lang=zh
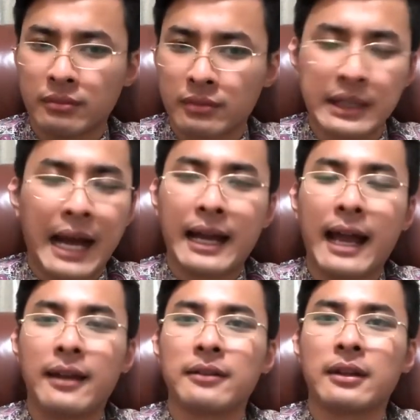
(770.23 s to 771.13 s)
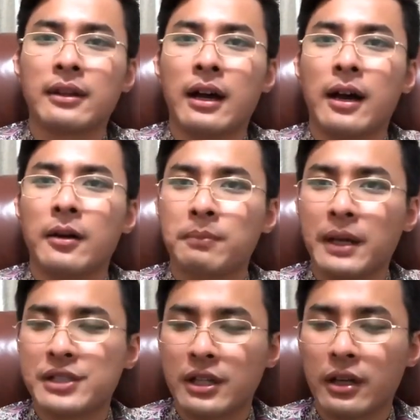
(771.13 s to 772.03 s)
打开啊，被
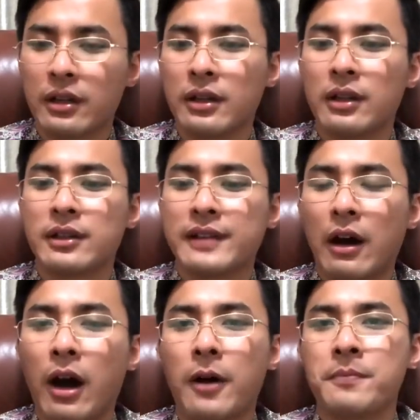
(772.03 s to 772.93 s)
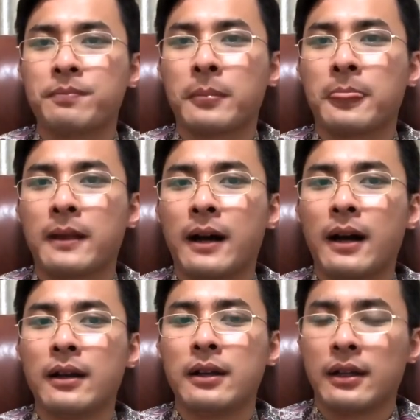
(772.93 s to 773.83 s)
这个砸好啊，
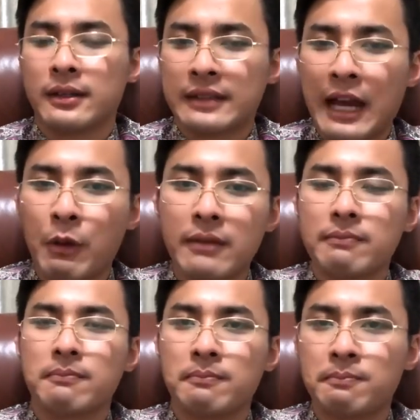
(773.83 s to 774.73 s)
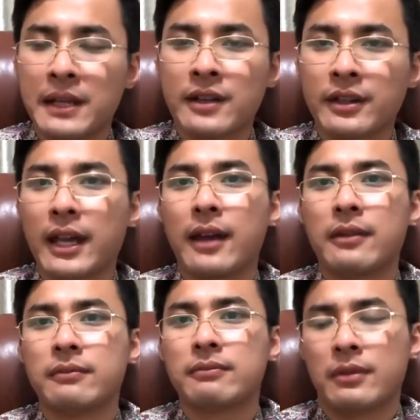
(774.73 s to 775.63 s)
台湾殡葬业
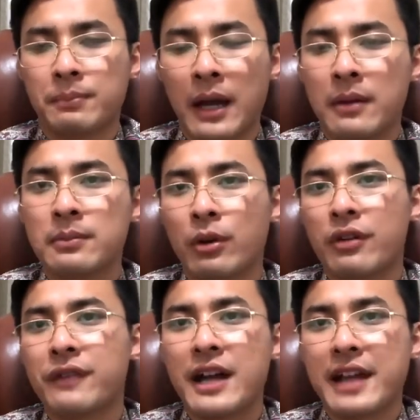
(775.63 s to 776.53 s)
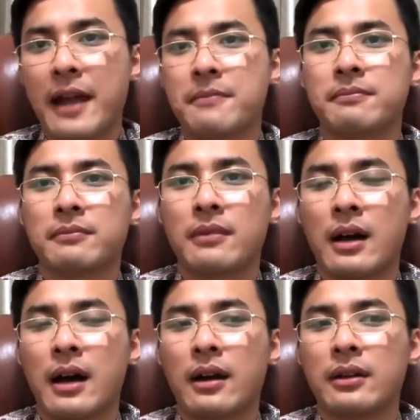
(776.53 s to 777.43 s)
蓬勃发展
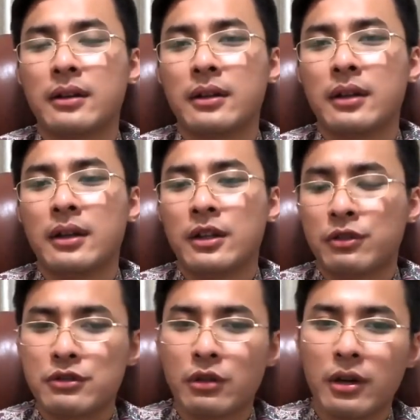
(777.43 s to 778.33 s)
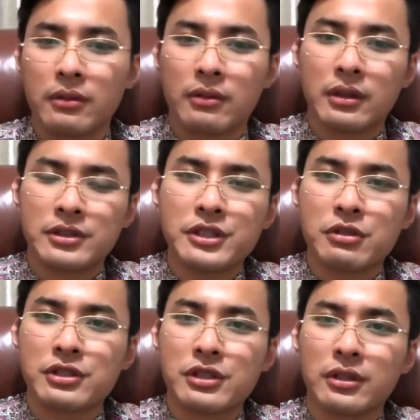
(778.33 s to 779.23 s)
啊，所以说这就
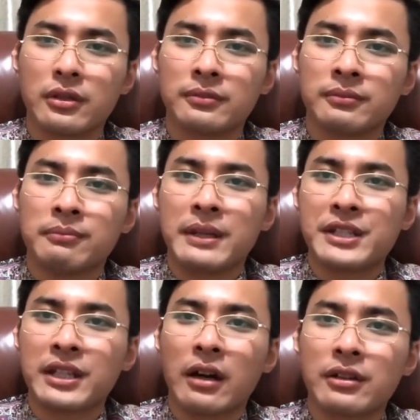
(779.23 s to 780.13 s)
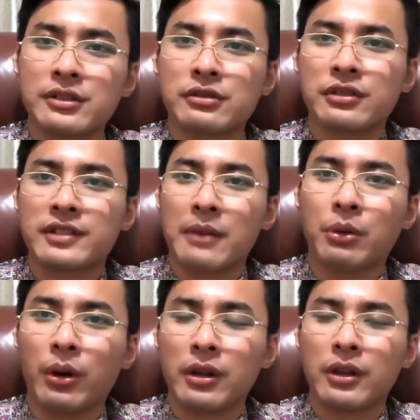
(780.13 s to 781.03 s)
是民进党，这就是蔡
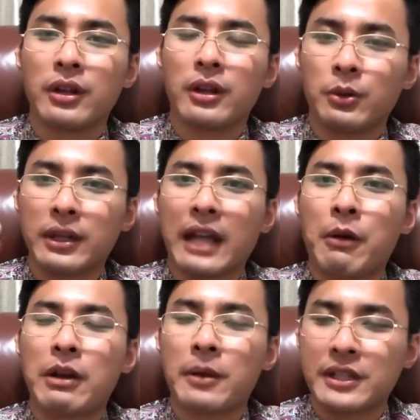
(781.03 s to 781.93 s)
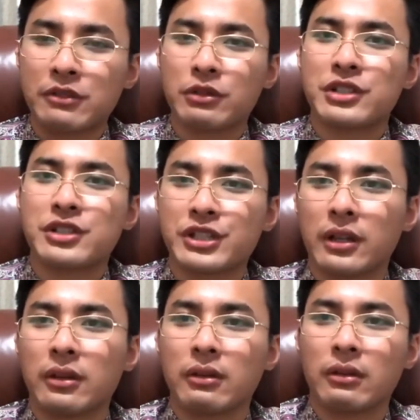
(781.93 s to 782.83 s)
婆为台湾老百姓做的事情。
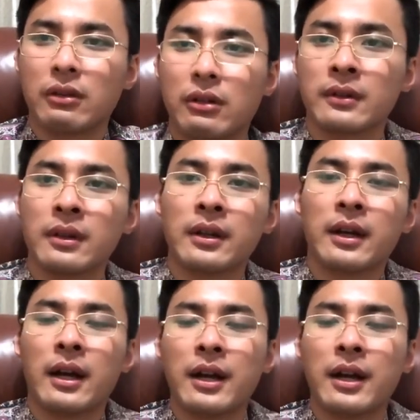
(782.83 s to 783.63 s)
而